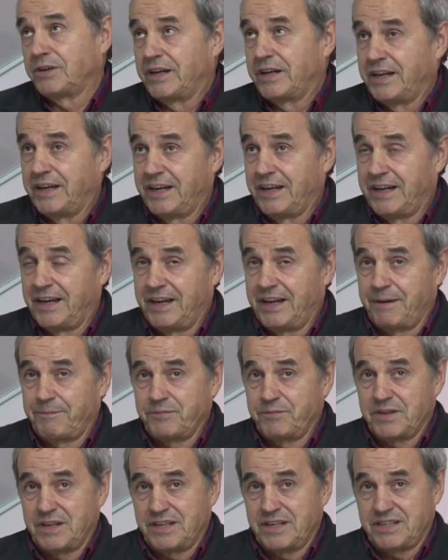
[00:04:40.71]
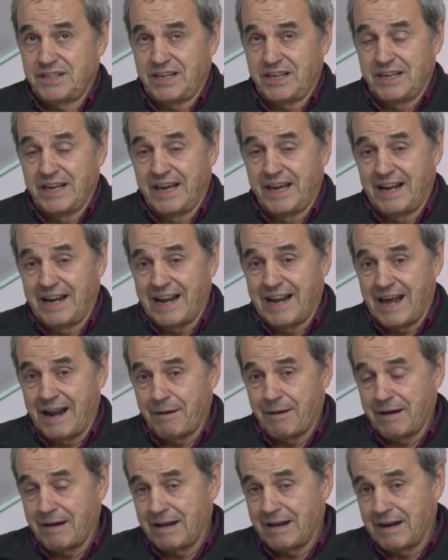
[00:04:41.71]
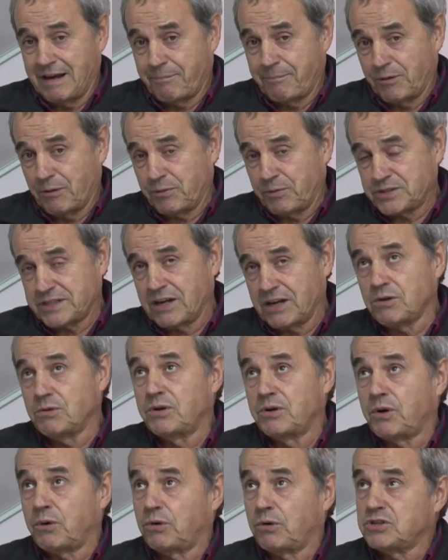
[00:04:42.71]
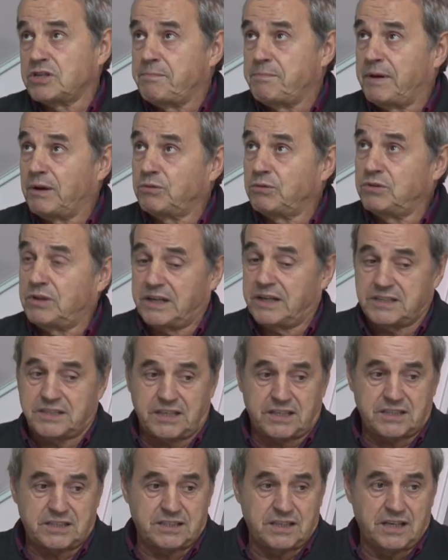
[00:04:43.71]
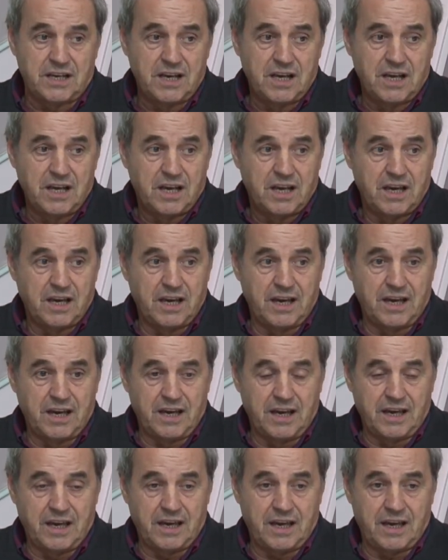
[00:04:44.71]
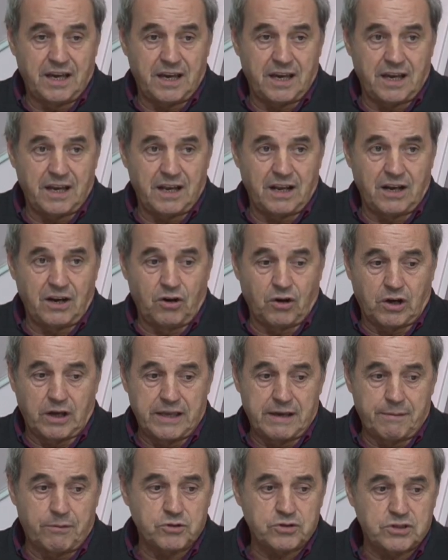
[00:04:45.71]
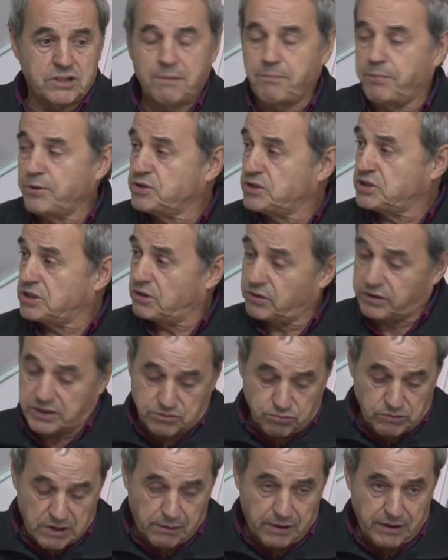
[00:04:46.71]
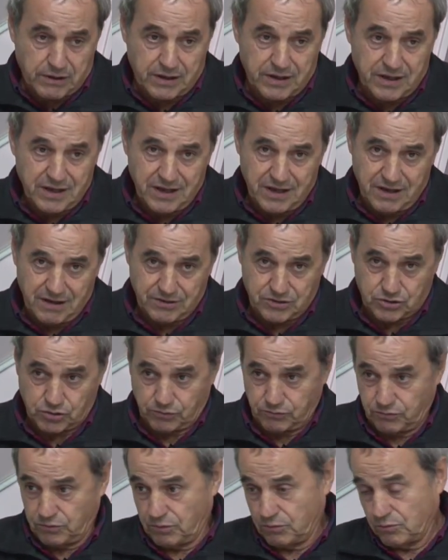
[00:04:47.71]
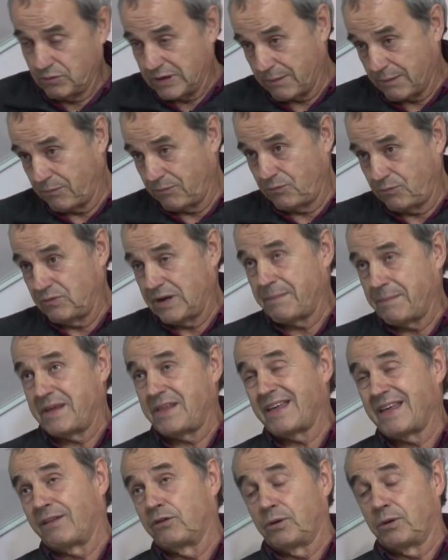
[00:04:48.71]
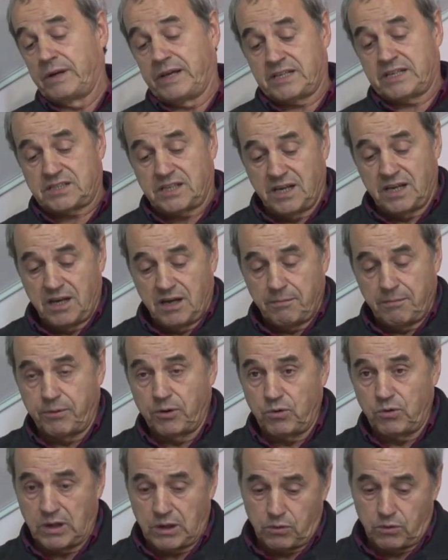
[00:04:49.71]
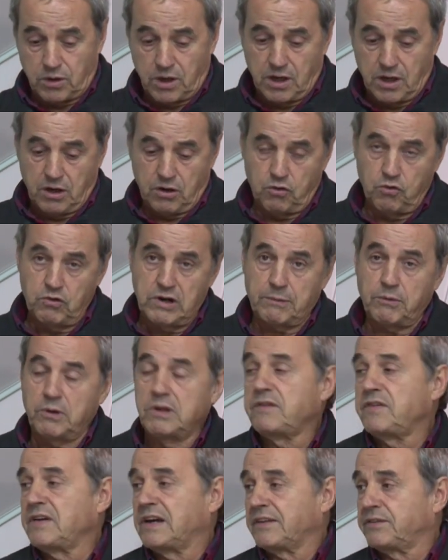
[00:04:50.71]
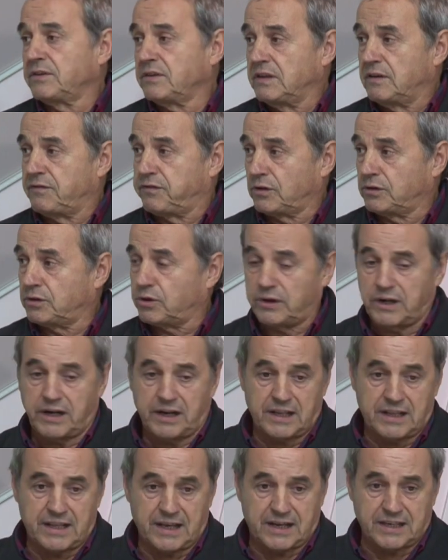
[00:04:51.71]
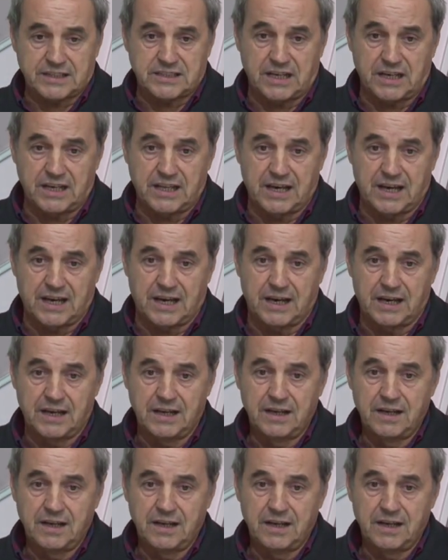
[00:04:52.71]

eh, eh, la, propuesta que hubo en Rogos y Preguntas es lo que llevamos tiempo insistiendo que es una, son una, medida doble, es, por un lado, una modificación del frontón Ereta, que sería